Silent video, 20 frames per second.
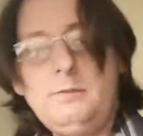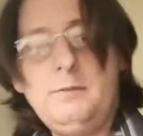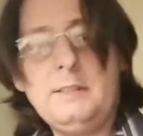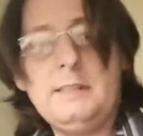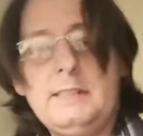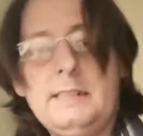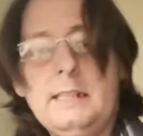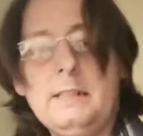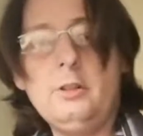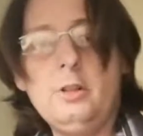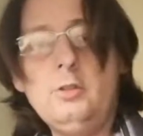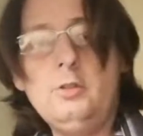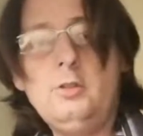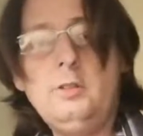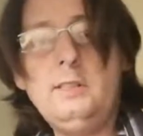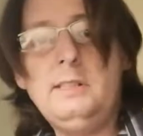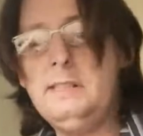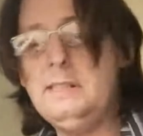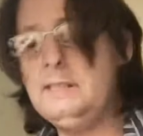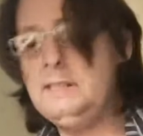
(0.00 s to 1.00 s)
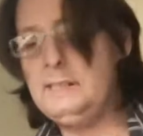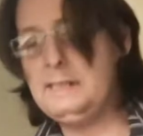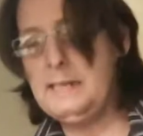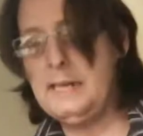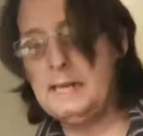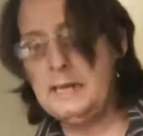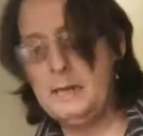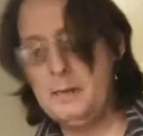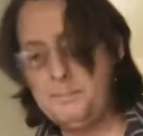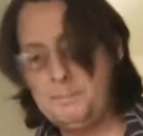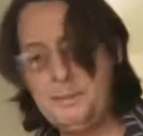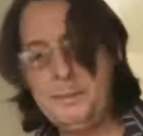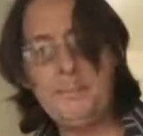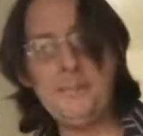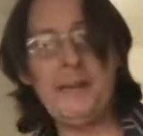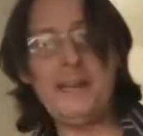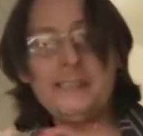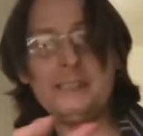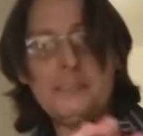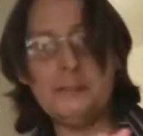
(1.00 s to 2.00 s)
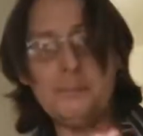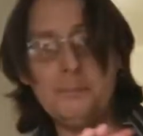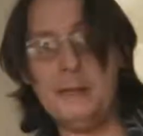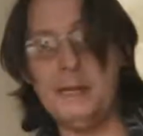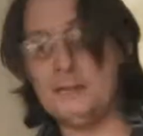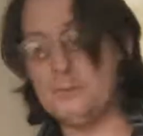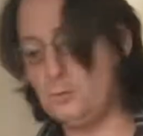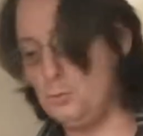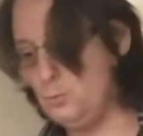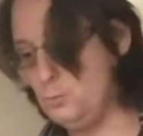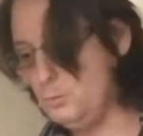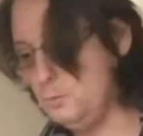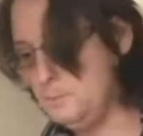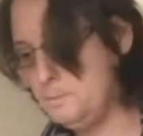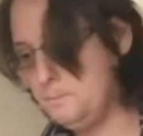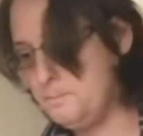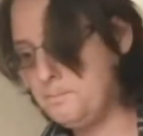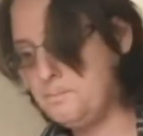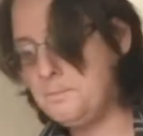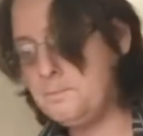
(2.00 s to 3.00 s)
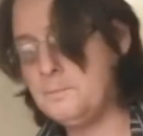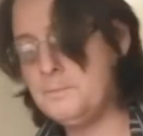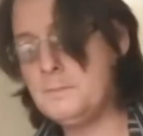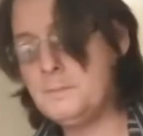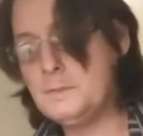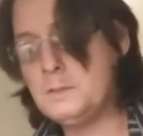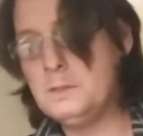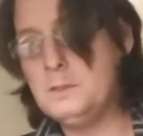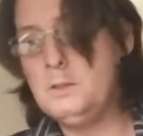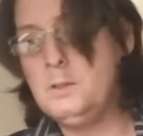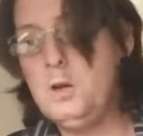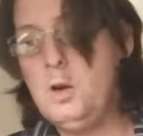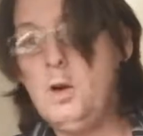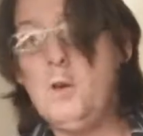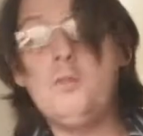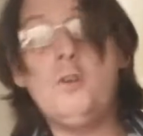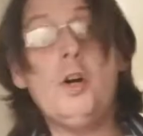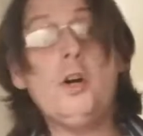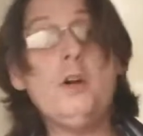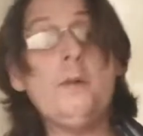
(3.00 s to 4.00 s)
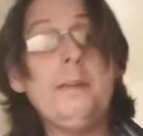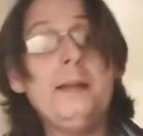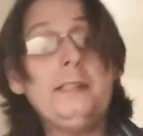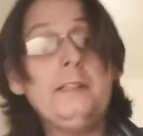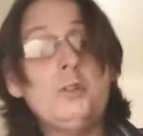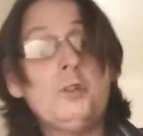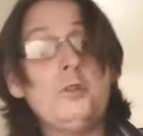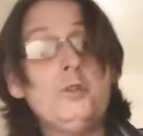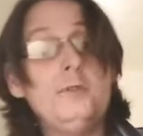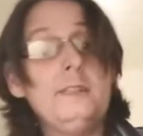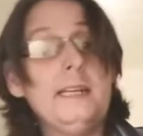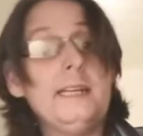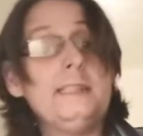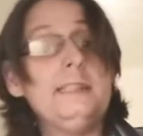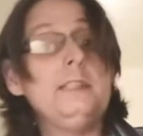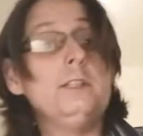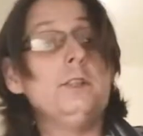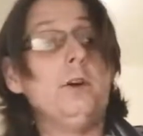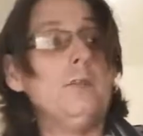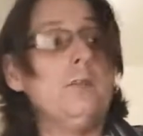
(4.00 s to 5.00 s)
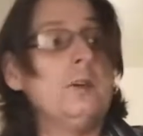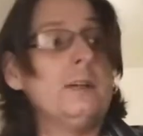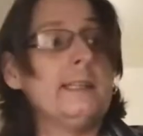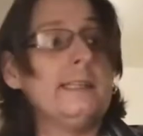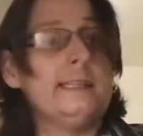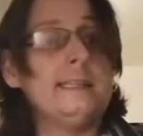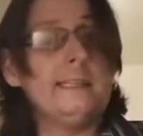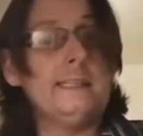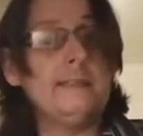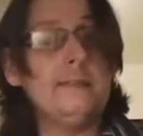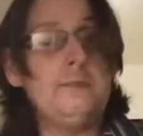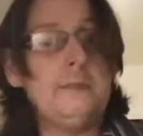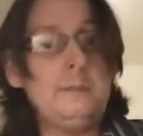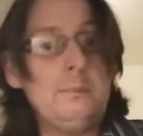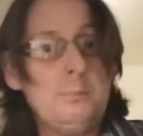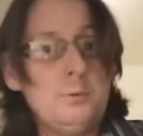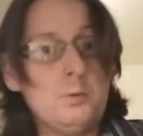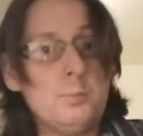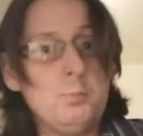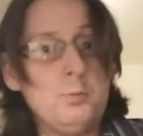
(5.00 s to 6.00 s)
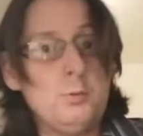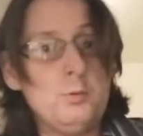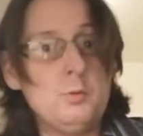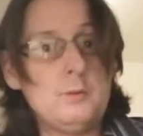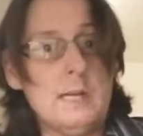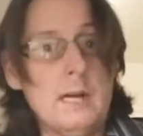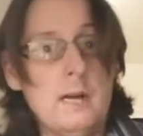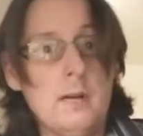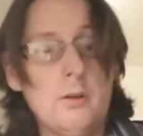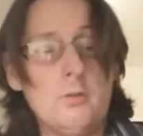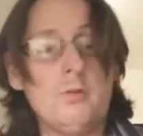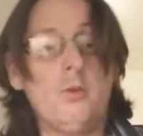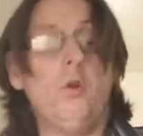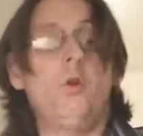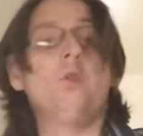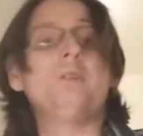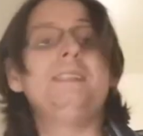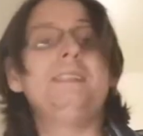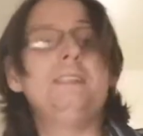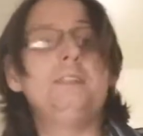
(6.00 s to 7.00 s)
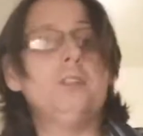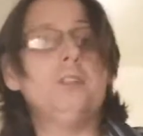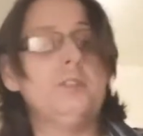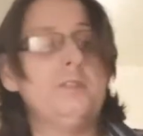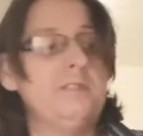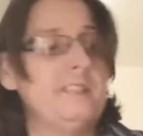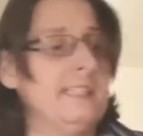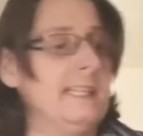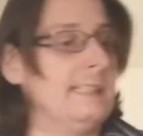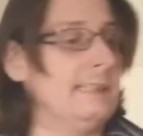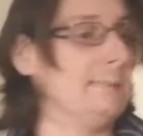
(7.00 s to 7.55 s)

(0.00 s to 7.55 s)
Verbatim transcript: Fait que ça donne une idée que ça remplit pratiquement tout. On va remettre le couvercle et on va réserver pour plus tard. On y revient.